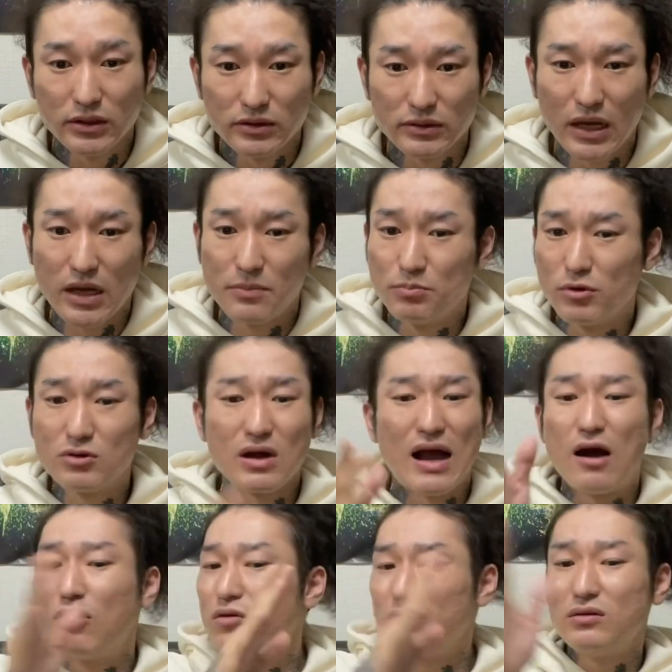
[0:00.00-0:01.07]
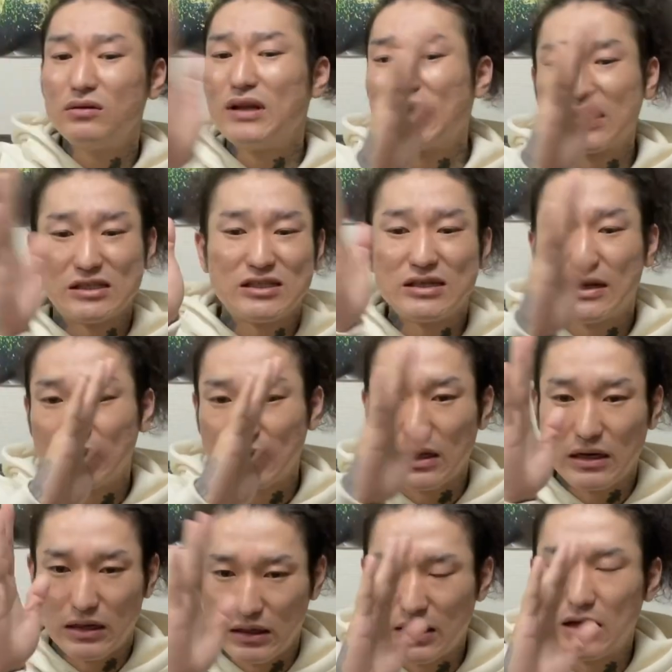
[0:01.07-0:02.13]
あ僕はアホなんか知らんか
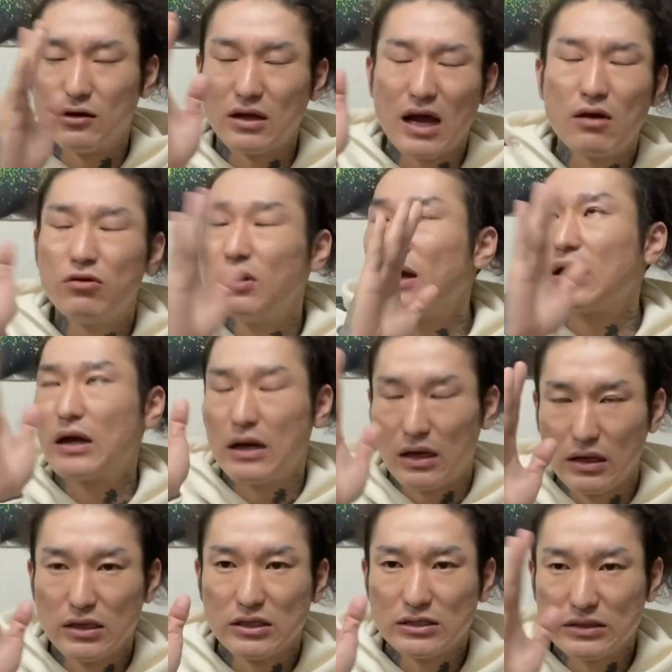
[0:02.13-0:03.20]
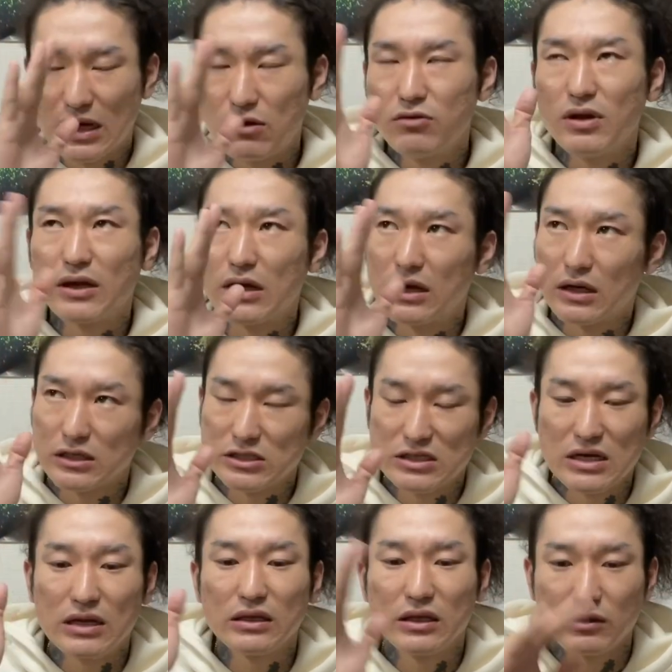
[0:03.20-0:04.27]
ら、あの、アホやから、アホやからか知
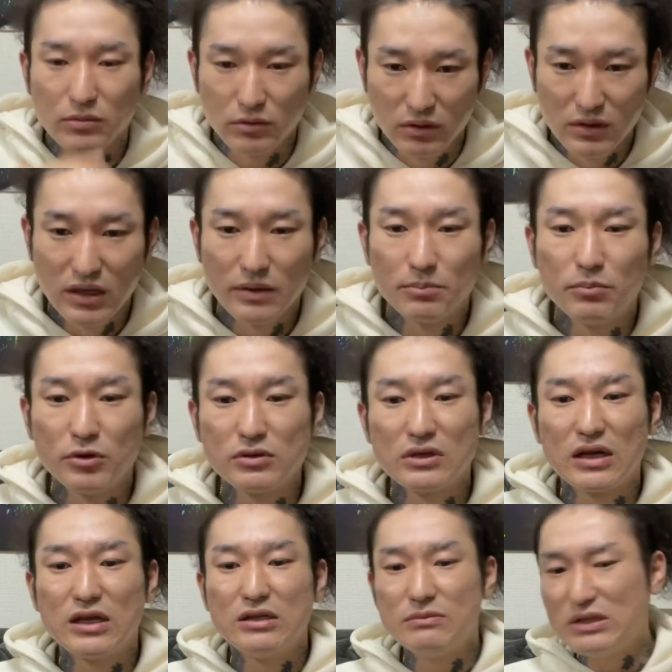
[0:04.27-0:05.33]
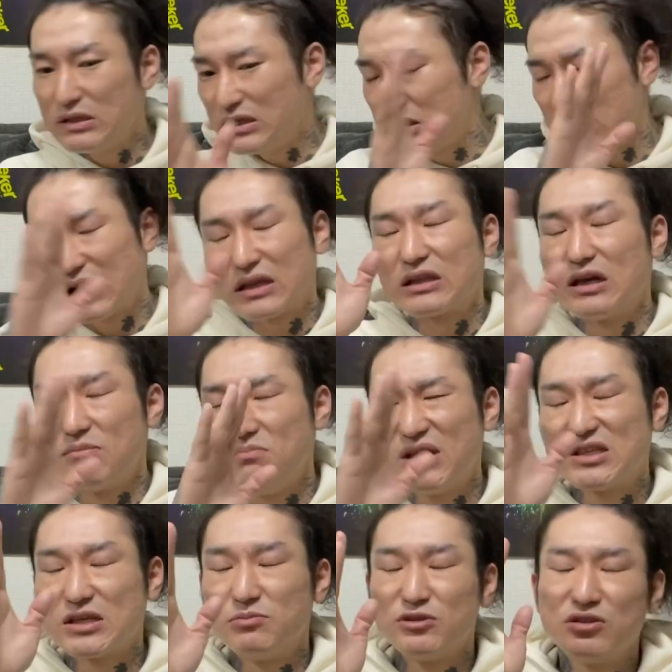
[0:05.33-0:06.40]
らんけども、僕が言いたかったのはめっ
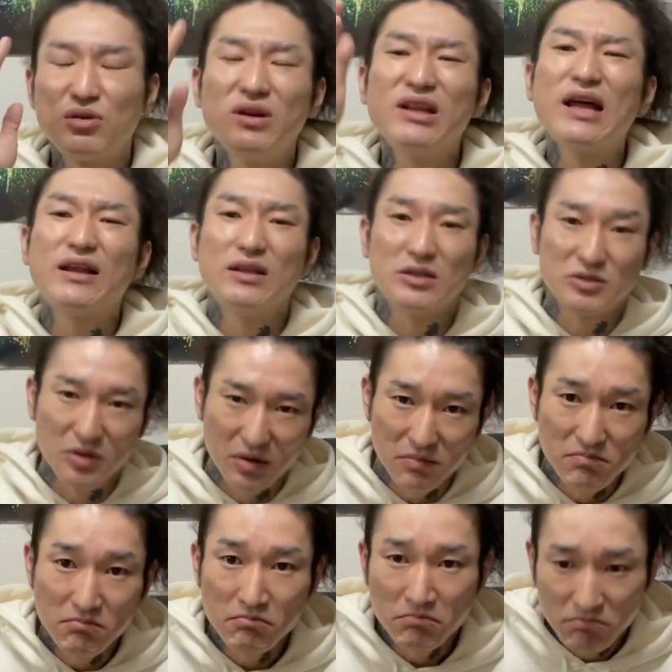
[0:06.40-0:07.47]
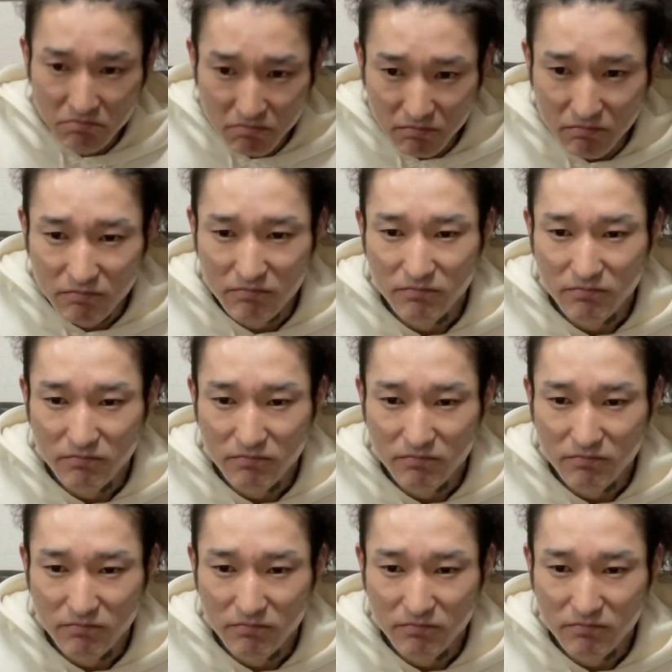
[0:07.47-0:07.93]
ちゃもうそれなんですよ。うん。